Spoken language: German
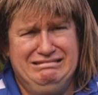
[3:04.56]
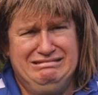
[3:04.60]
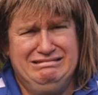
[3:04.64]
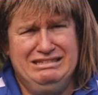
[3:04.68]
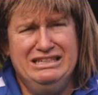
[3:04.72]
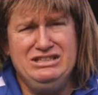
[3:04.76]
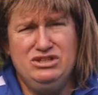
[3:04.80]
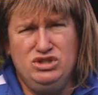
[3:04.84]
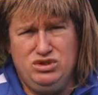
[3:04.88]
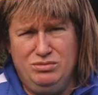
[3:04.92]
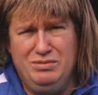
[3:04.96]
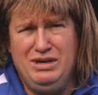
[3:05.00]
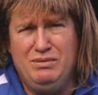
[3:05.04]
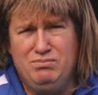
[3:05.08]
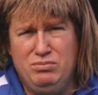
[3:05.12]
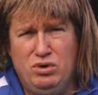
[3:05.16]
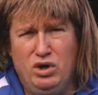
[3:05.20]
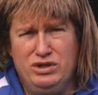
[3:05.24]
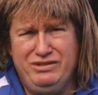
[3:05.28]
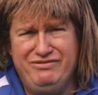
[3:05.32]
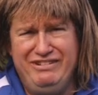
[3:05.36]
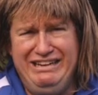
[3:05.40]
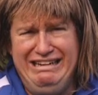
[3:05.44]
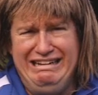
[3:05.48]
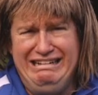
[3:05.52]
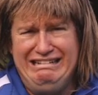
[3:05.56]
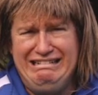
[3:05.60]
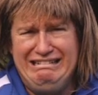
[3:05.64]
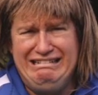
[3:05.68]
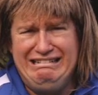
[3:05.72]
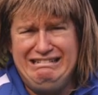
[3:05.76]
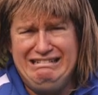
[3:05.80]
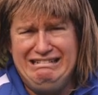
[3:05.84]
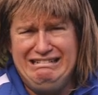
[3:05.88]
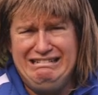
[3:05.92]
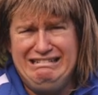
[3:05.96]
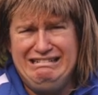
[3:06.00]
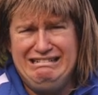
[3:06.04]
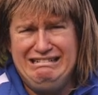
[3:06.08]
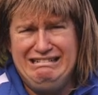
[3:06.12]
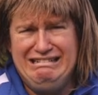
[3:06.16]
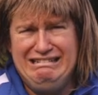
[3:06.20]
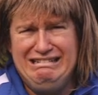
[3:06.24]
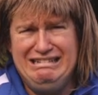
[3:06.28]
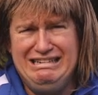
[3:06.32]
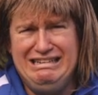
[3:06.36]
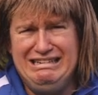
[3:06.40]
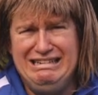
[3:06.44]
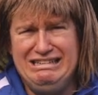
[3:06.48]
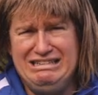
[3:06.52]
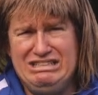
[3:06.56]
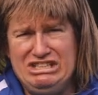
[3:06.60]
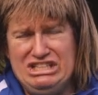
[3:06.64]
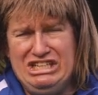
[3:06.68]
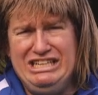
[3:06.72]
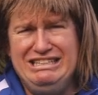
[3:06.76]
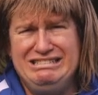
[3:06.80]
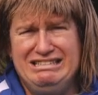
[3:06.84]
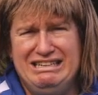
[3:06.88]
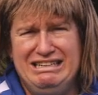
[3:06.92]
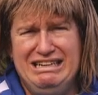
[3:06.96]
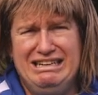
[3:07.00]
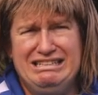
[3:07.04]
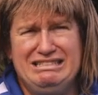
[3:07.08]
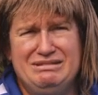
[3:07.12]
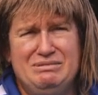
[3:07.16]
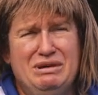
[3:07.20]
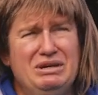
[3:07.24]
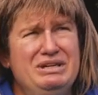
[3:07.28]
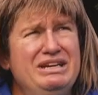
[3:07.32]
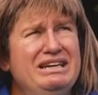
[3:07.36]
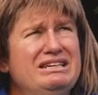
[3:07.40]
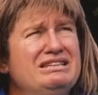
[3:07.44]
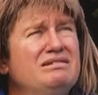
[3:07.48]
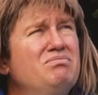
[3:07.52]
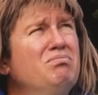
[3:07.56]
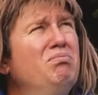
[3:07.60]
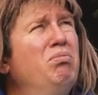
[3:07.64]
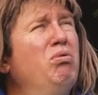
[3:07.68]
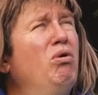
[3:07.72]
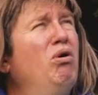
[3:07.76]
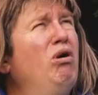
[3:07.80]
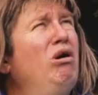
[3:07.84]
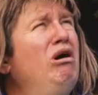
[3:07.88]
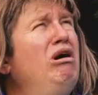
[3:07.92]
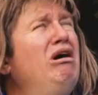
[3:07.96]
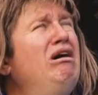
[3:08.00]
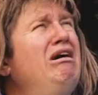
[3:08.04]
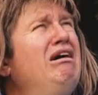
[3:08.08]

Also schon mal einen Broadway? Wenn du da stehst, das erste denkst, boah.